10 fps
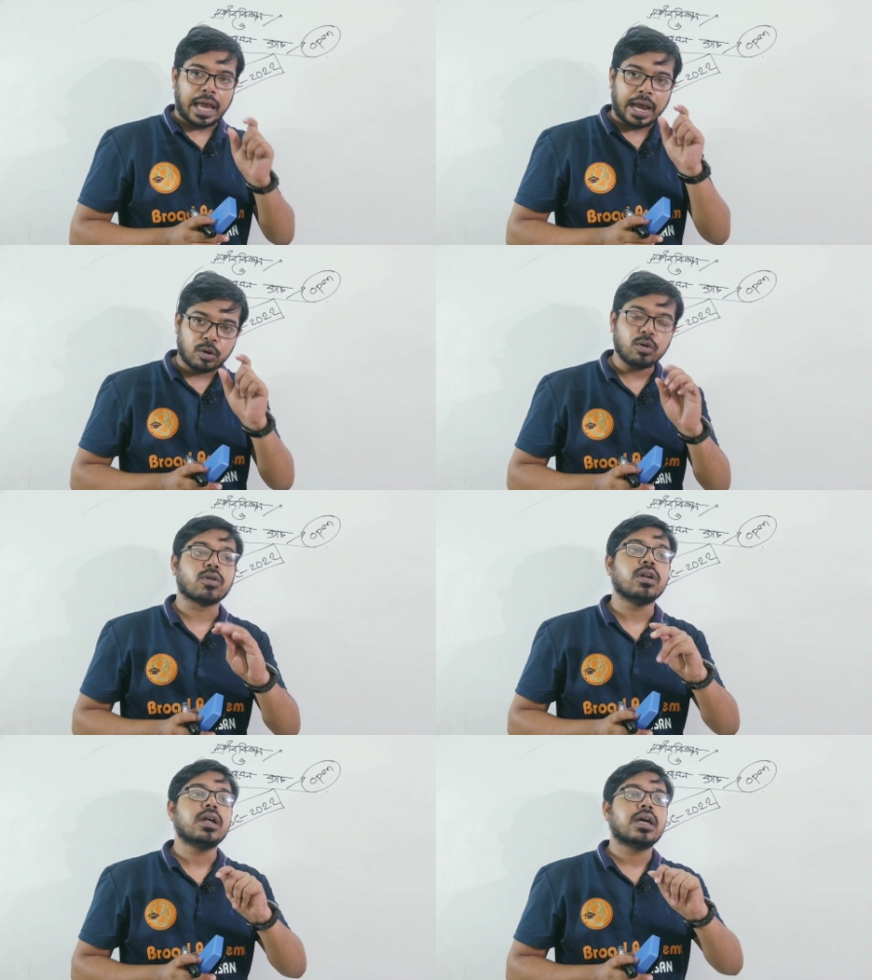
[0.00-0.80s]
এখন
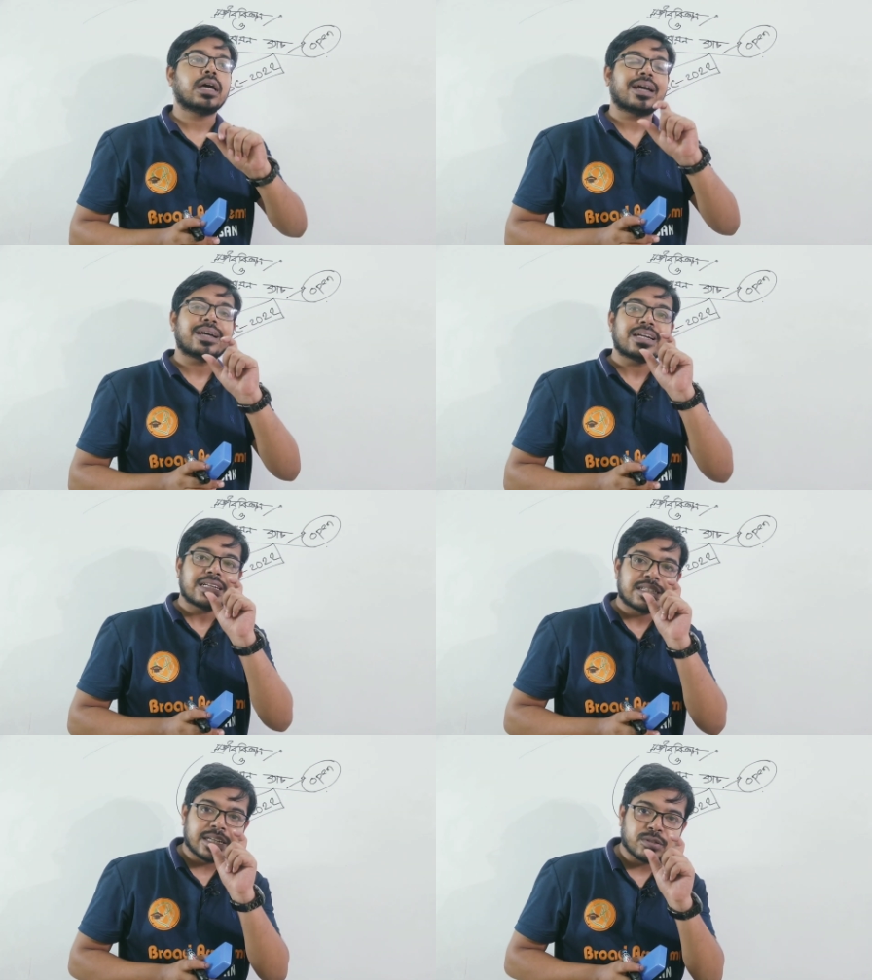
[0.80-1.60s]

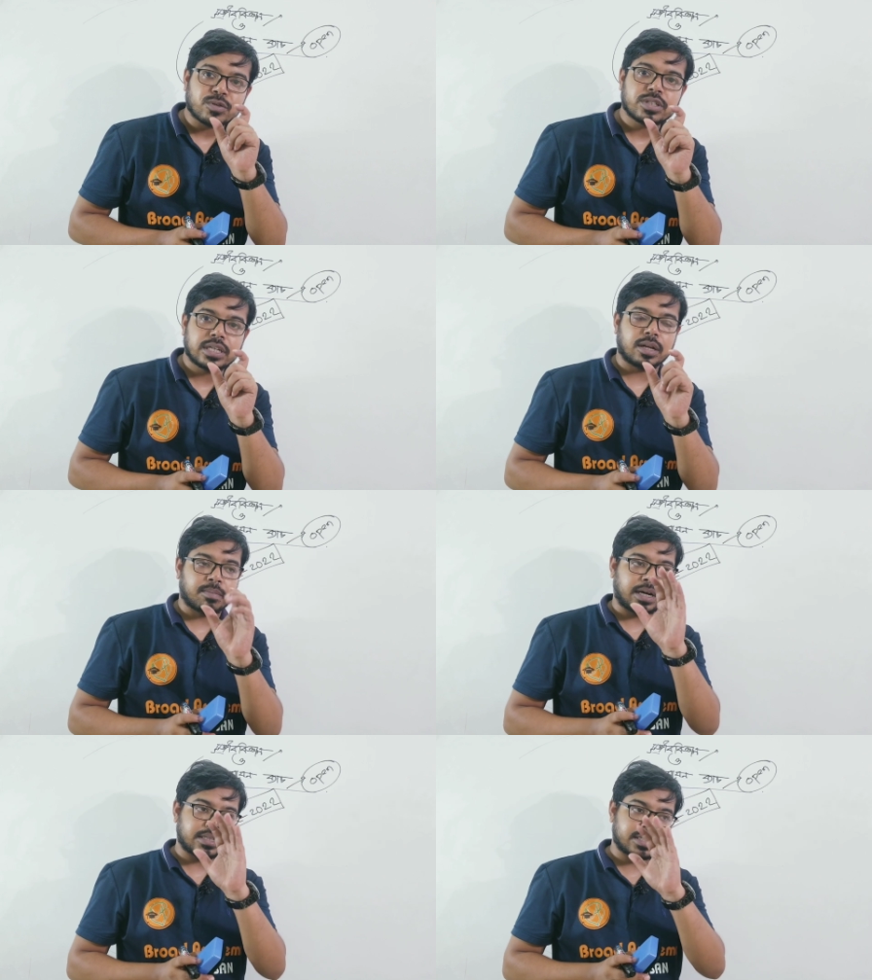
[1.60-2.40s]
সৃজনশীল
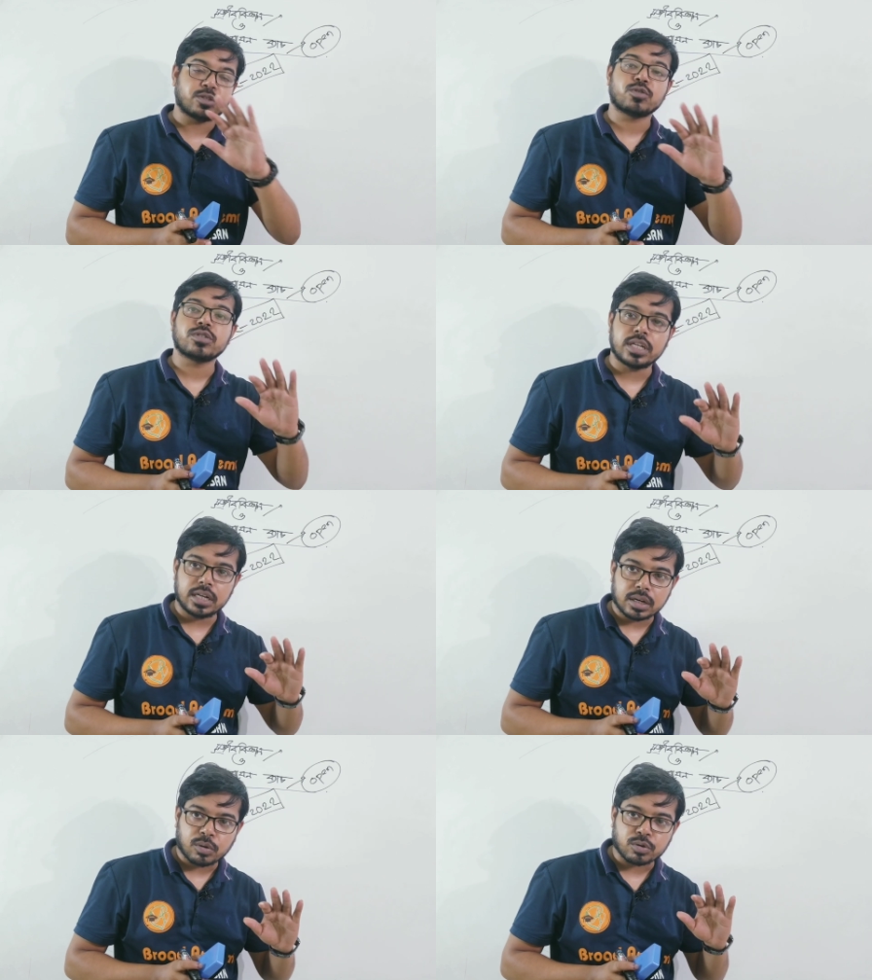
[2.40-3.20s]
বা সৃজনশীল
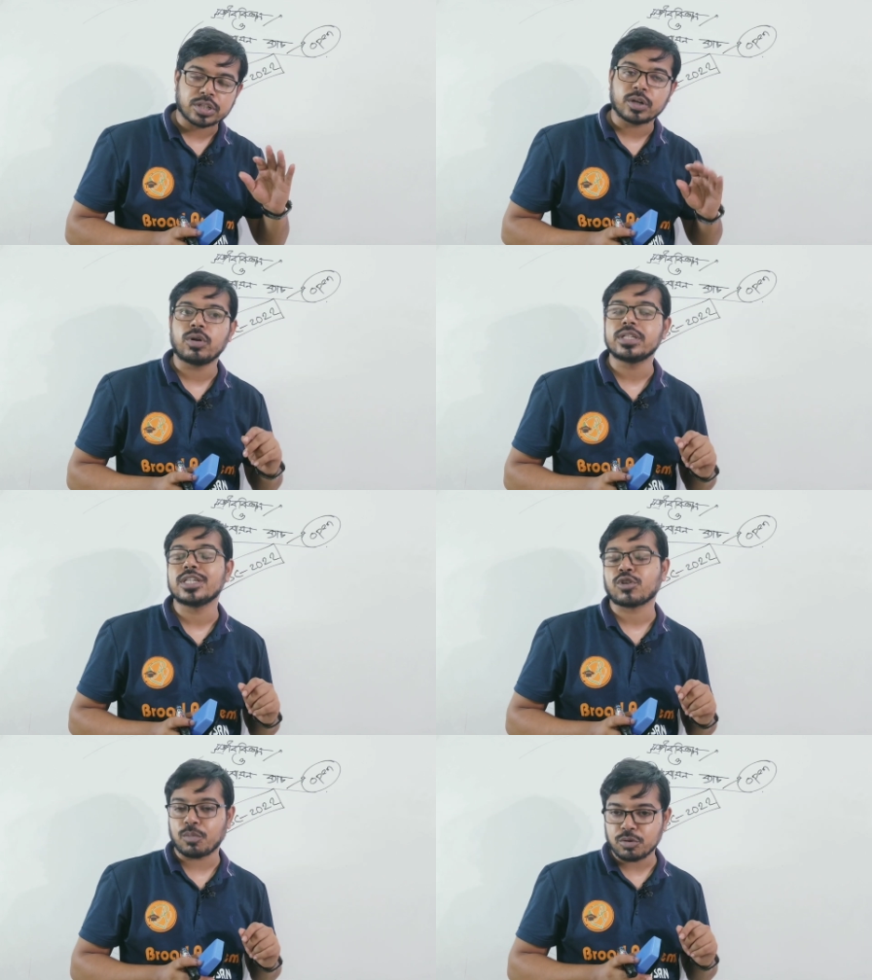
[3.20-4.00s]
কোশ্চেন হলে যে
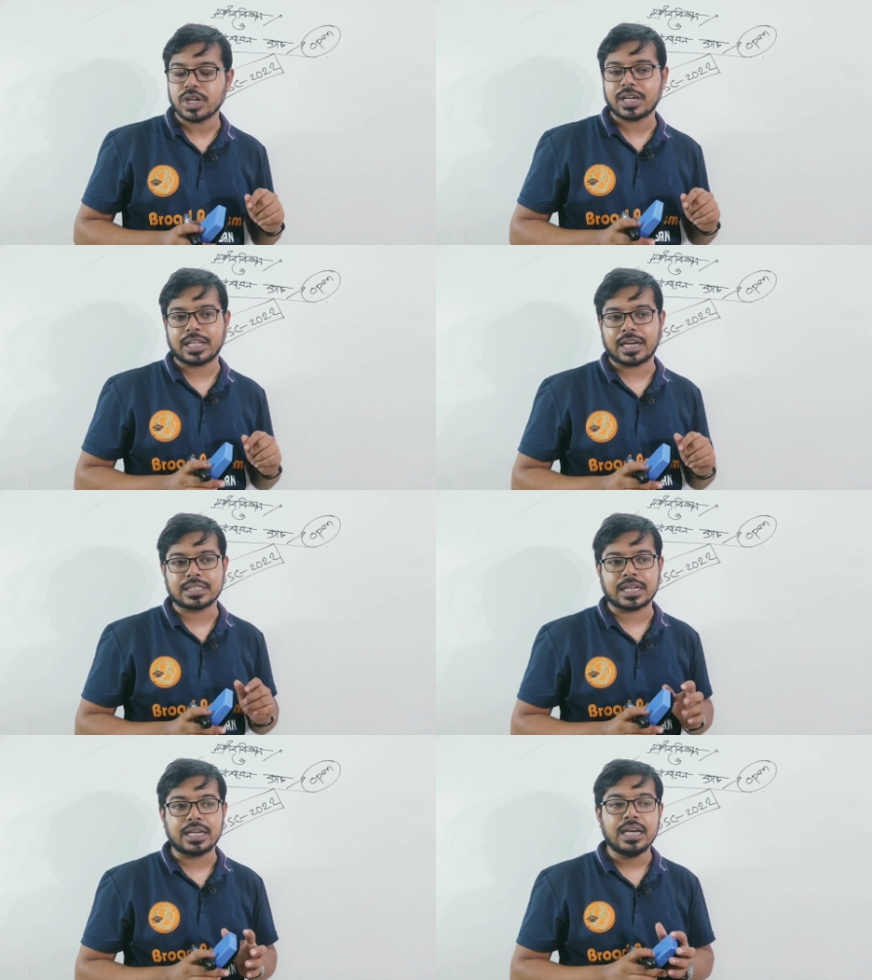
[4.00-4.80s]
সমস্যাটা দেখা
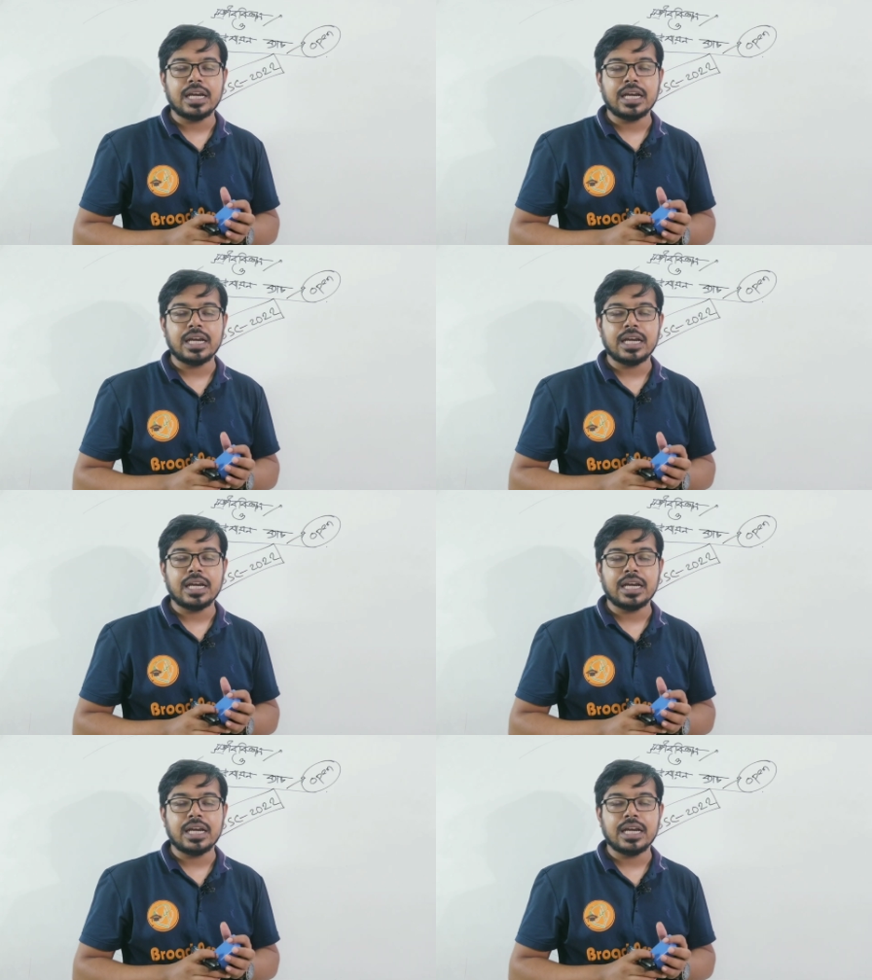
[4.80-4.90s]
যায়